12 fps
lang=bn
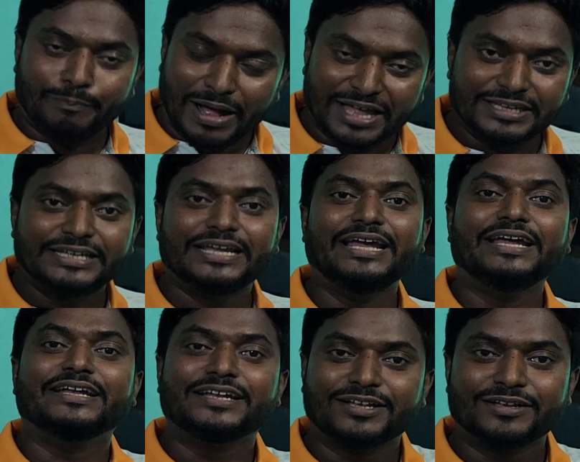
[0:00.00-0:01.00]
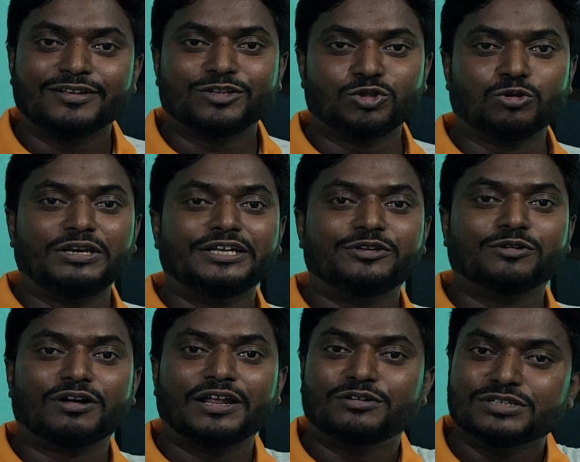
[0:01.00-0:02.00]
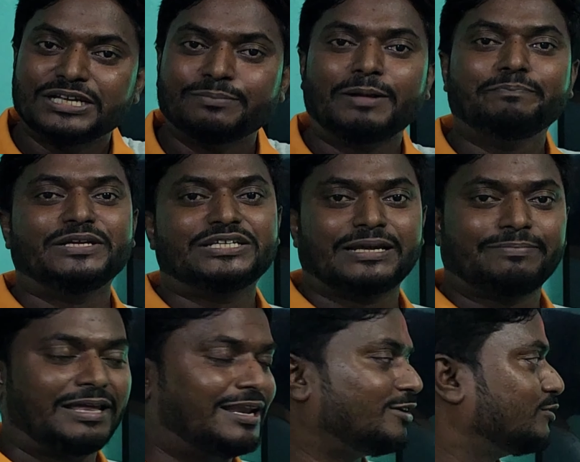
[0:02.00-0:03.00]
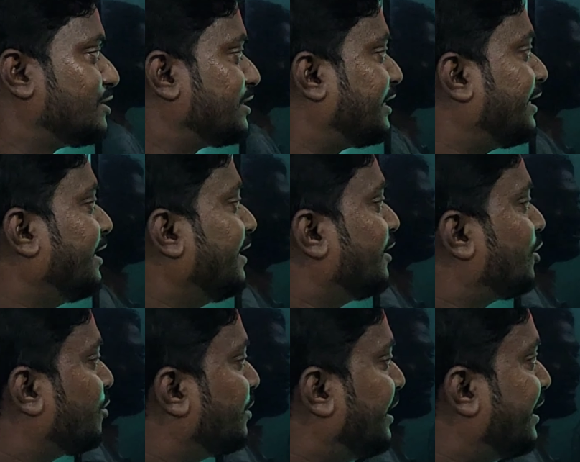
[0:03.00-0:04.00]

পা দিয়ে দলিত করা হচ্ছে বা পিছে ফেলা হচ্ছে তো